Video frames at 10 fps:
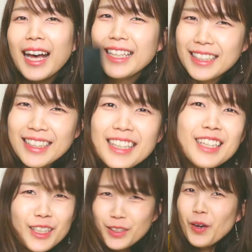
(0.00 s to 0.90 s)
はい今日
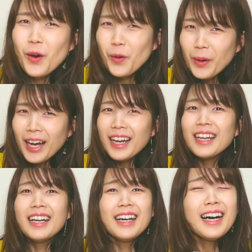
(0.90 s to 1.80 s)
は
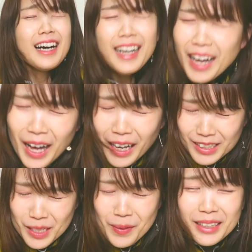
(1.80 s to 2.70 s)

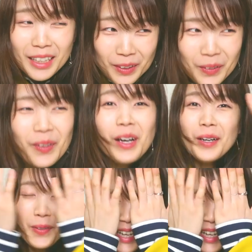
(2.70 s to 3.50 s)
初めてのファッション動画